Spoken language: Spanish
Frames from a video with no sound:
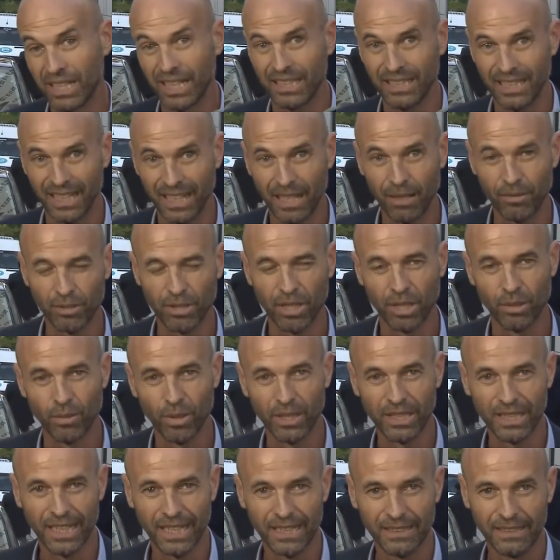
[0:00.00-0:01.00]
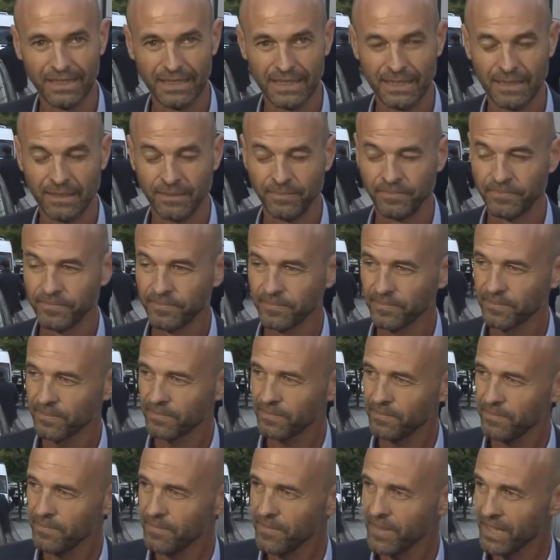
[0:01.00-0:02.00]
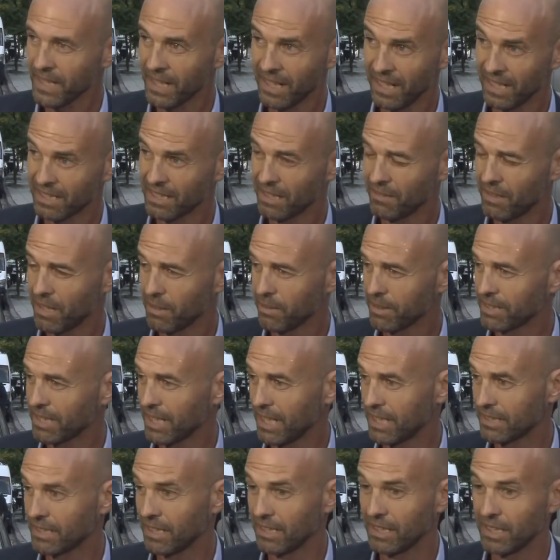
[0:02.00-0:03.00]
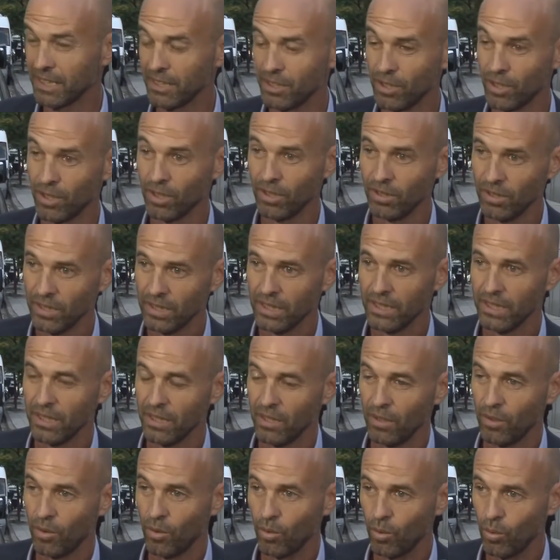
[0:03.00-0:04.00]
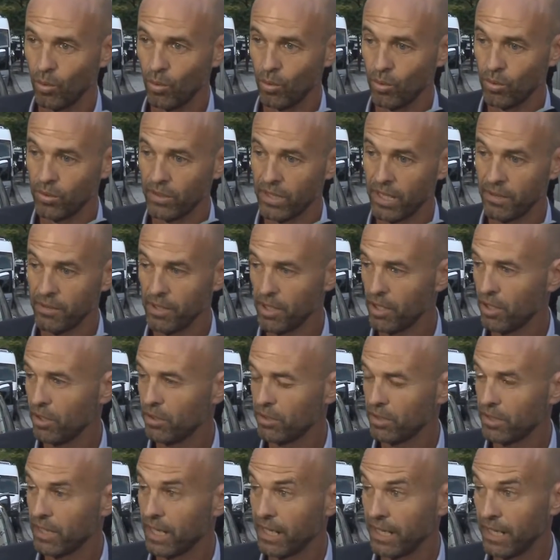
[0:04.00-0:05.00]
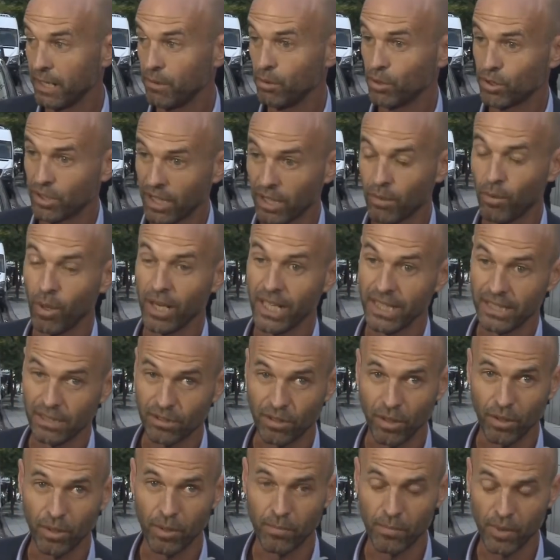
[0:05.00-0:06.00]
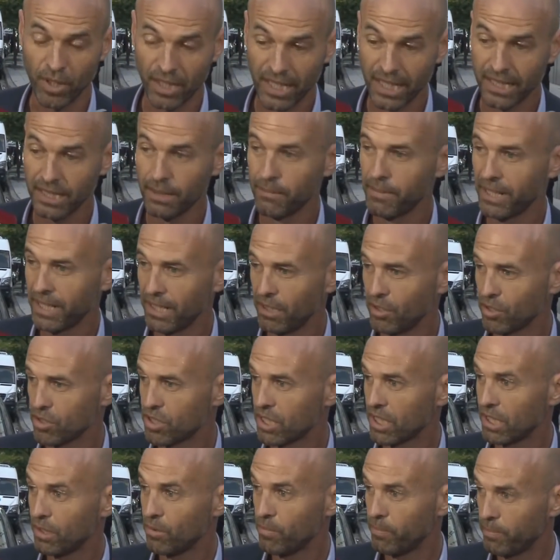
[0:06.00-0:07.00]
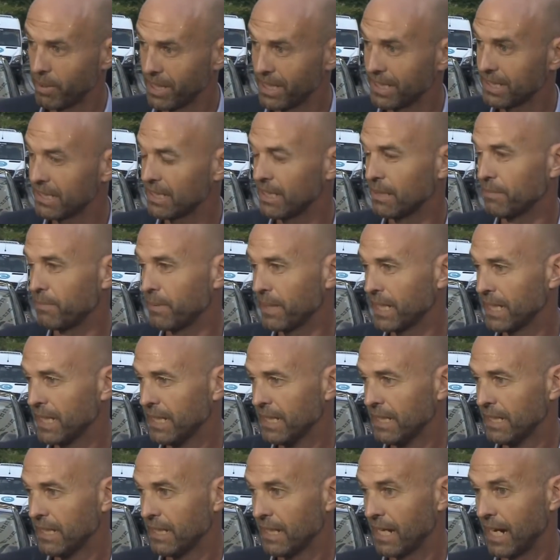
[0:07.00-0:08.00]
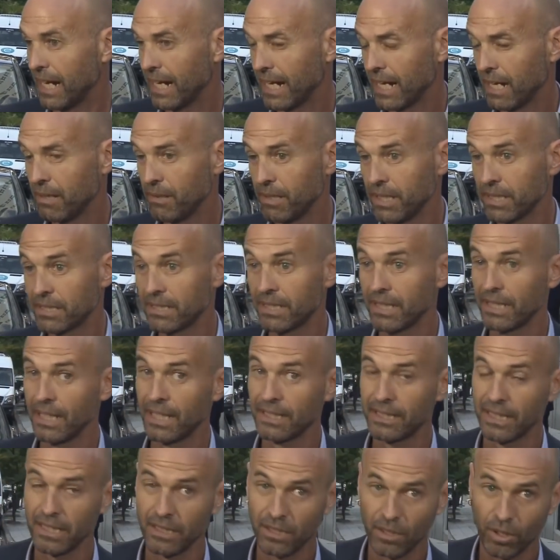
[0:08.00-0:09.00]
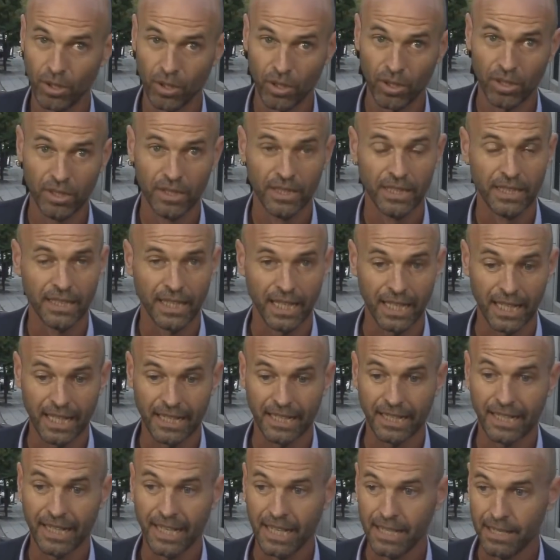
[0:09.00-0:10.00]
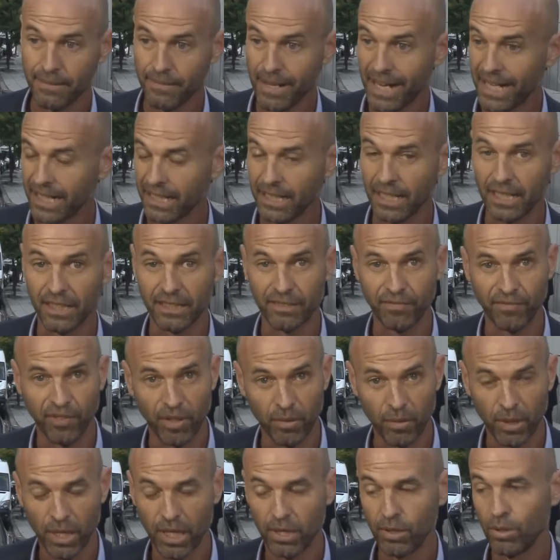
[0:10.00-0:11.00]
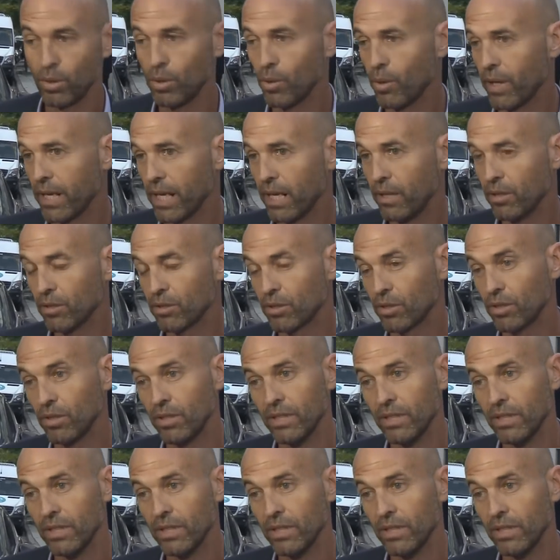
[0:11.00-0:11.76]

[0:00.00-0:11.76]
Tengamos en cuenta que la semana pasada se atendió un avión Airbus 340, es un avión muy grande en Bariloche, de un príncipe árabe, se atendió a la reina de Dinamarca que se fue volando de un lugar a otro